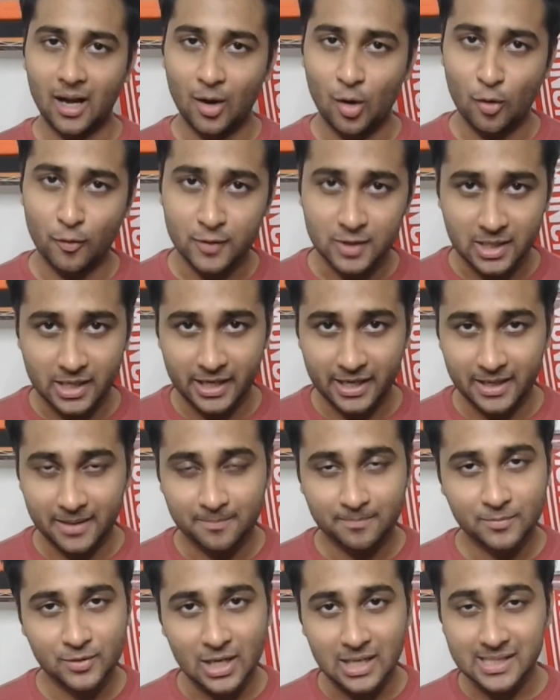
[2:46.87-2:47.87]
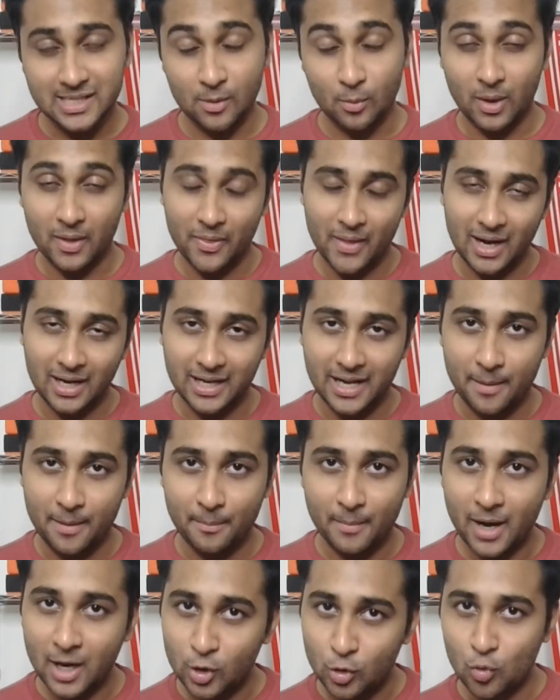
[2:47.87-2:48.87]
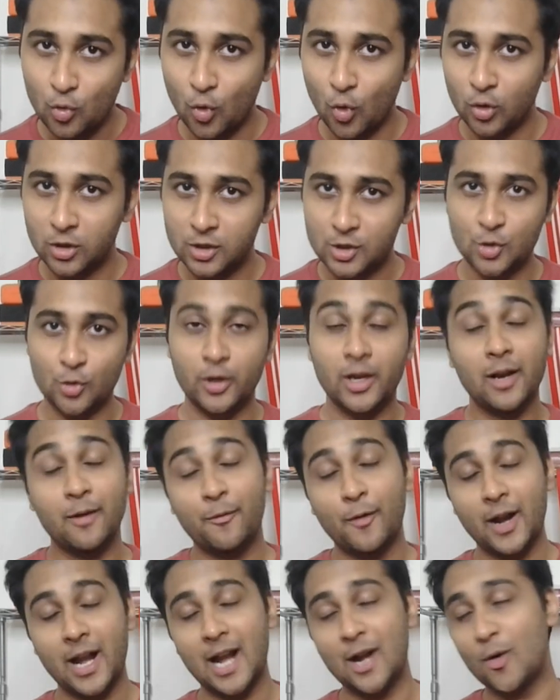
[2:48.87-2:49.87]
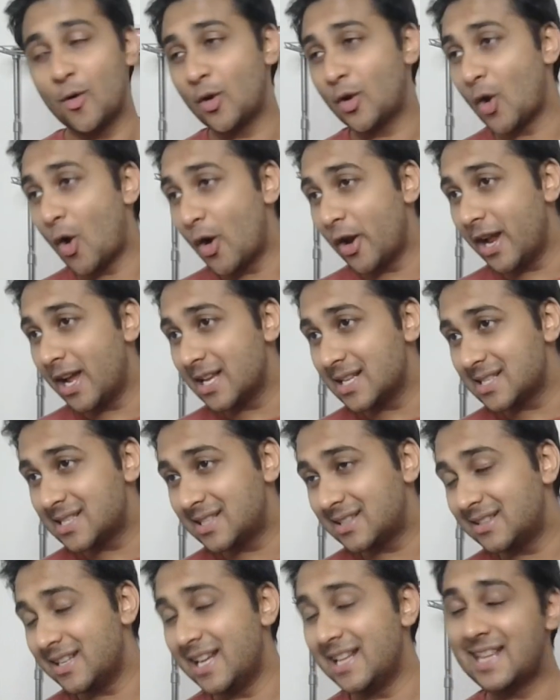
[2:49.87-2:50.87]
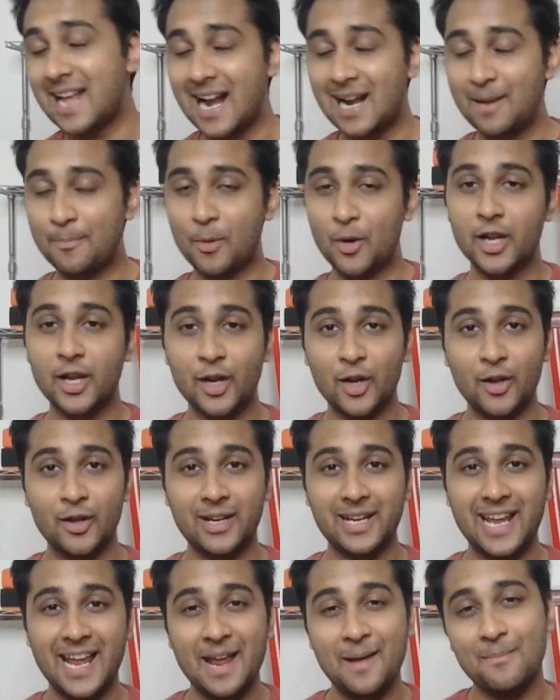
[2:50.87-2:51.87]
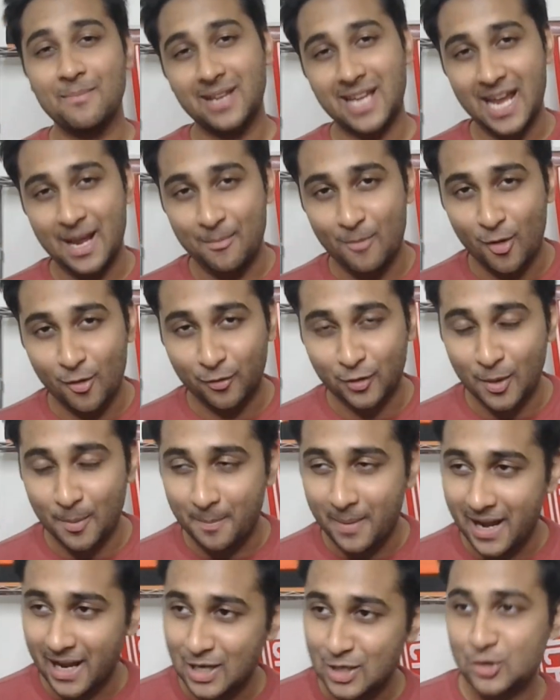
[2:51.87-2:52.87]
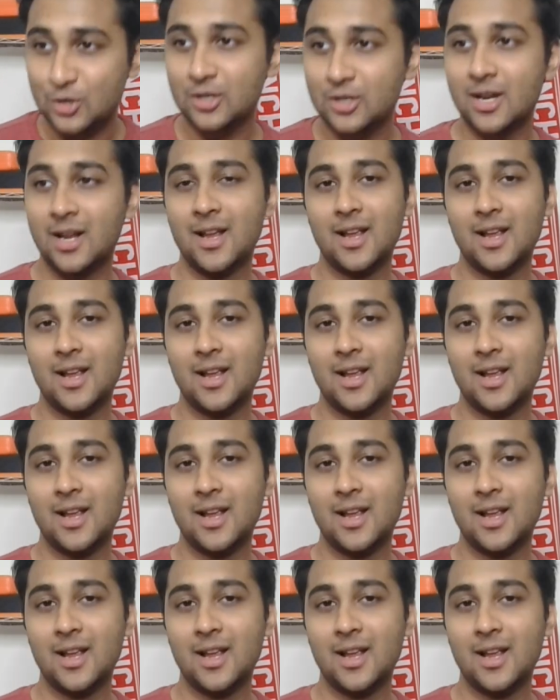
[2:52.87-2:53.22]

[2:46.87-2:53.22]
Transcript: ओबियसली चेल्सी वन दैट गेम बाई टू गोल्स टू नील फर्नैंडो टॉरेज इन दैट पर्टिकुलर गेम केम ऑफ द बेंच